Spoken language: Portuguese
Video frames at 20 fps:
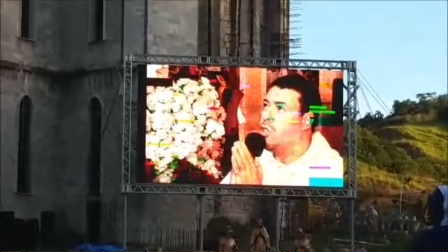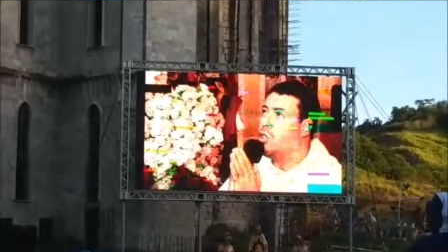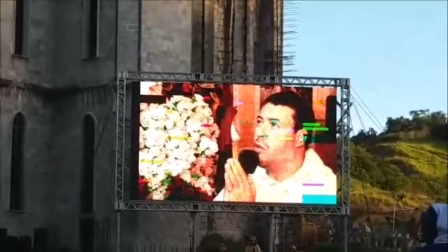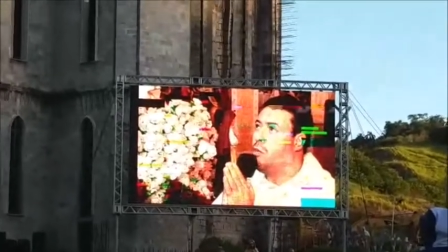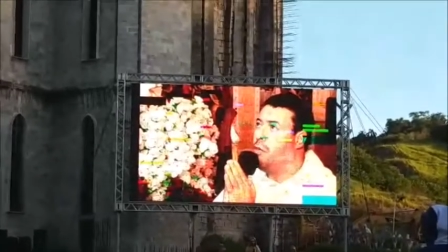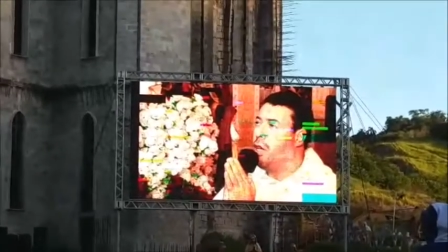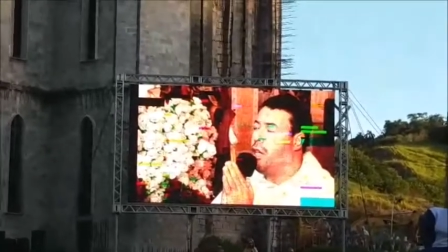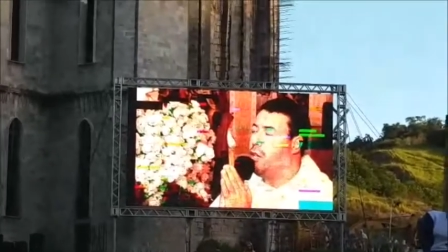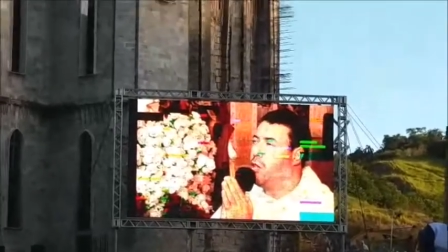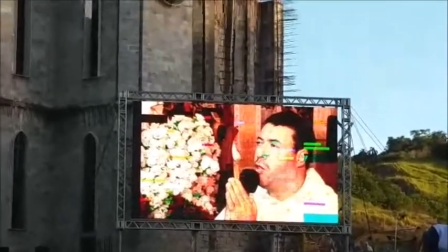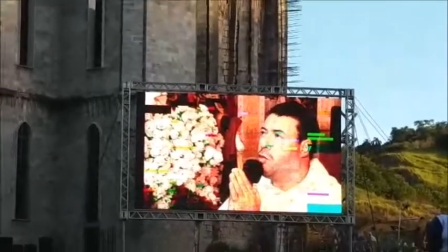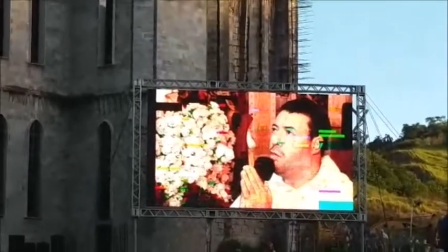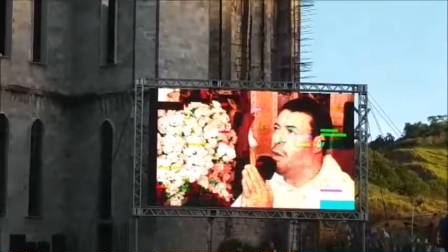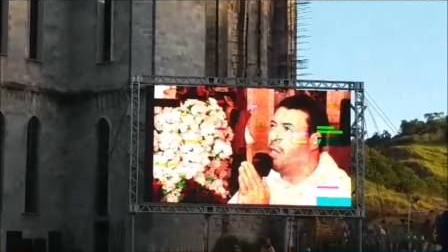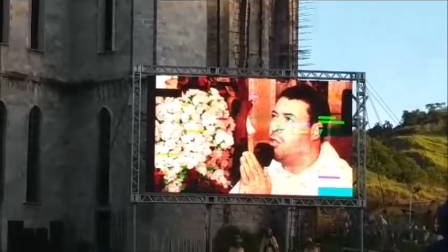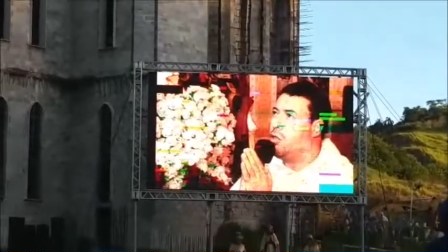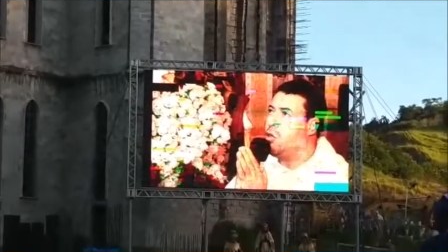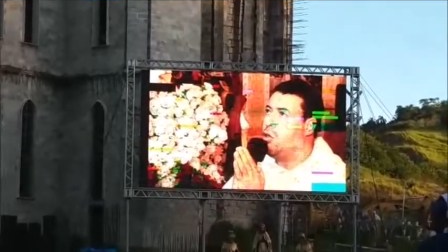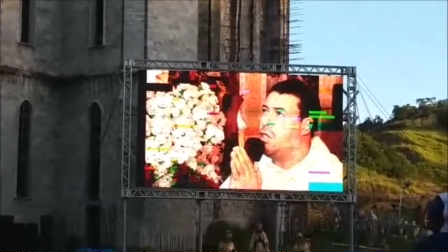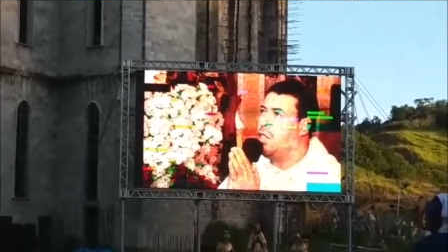os meus
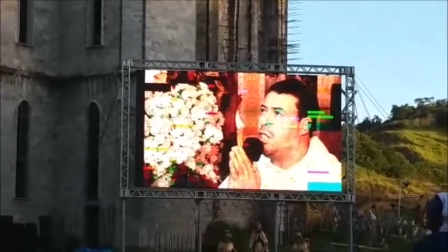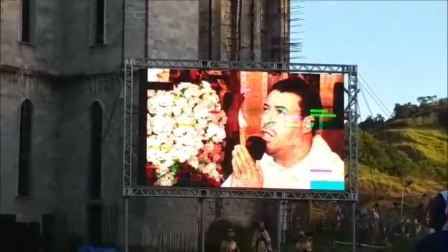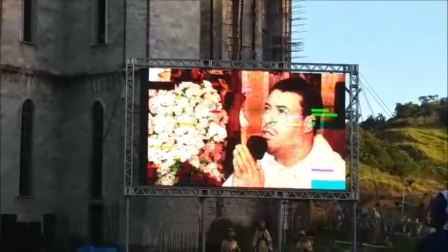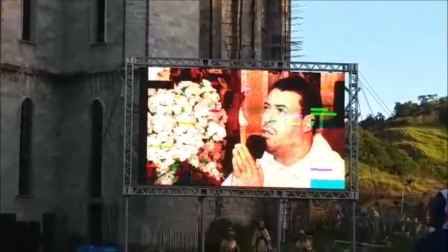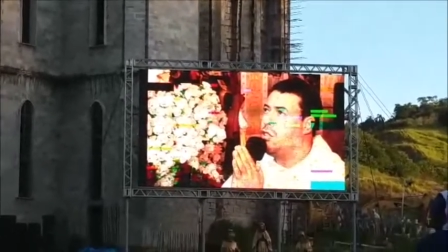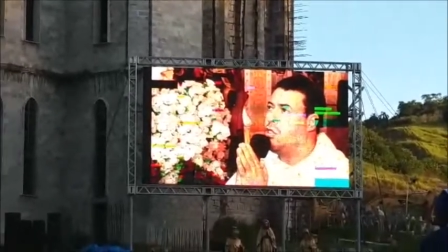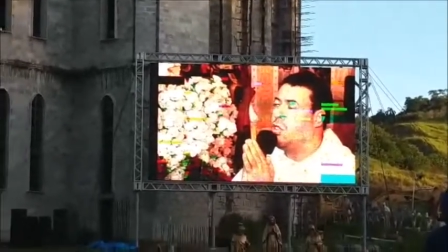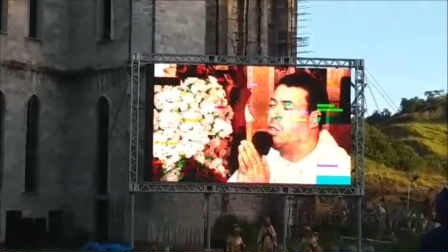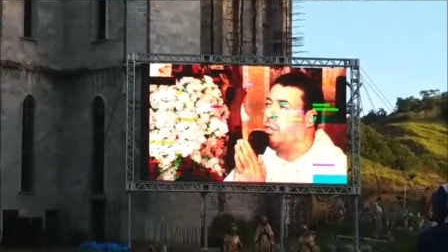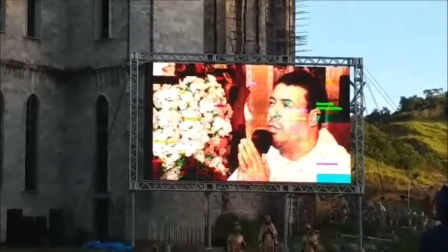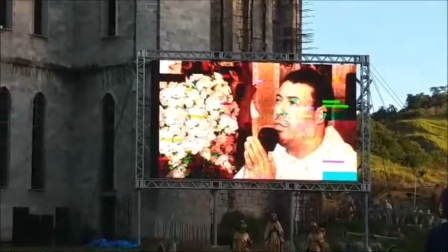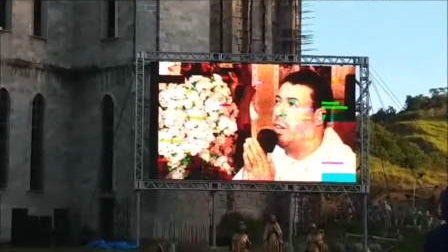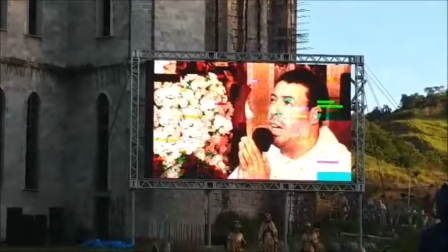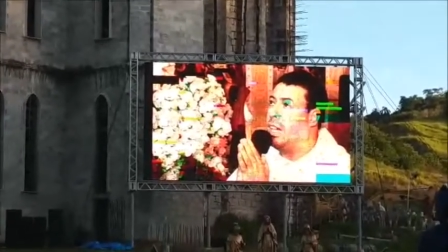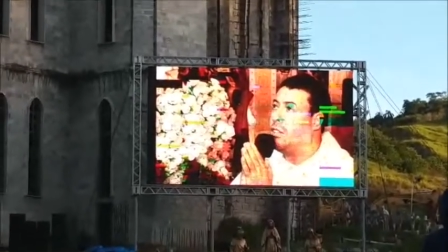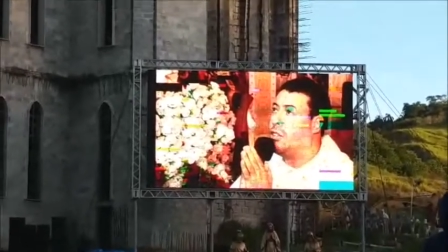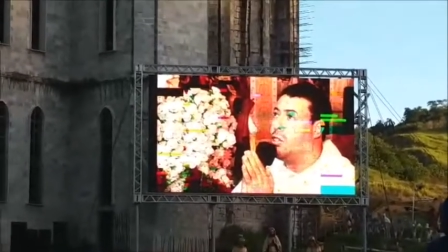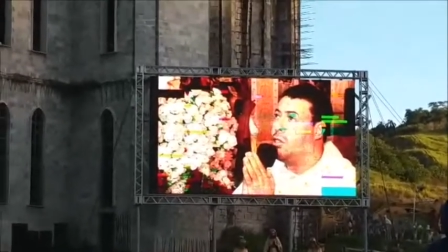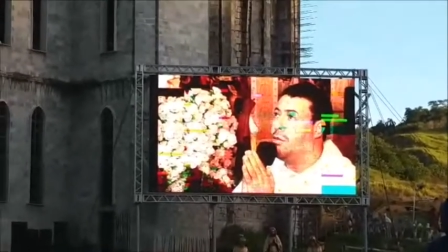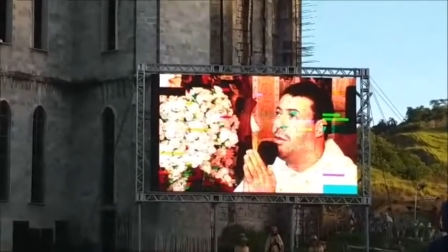pastorinhos de
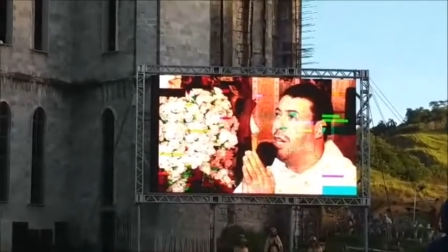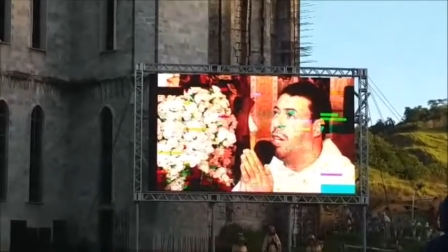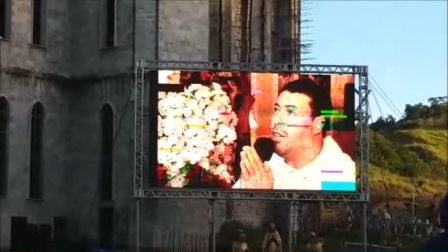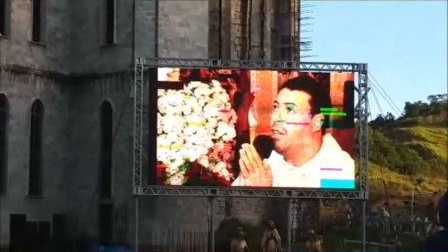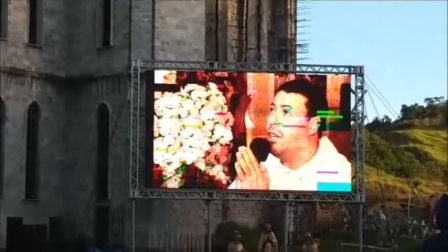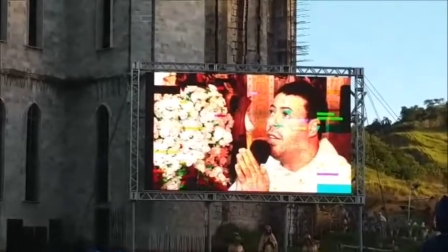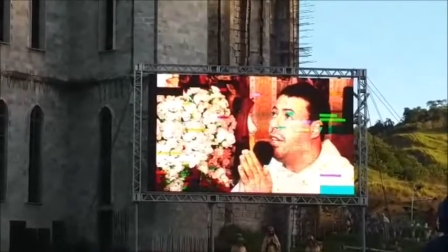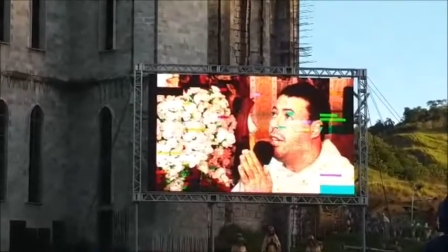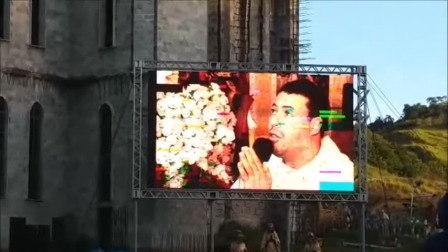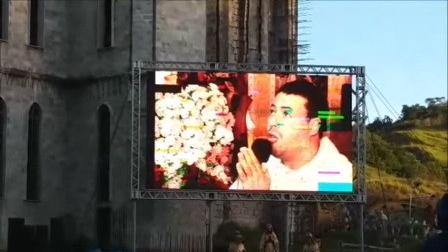Fátima,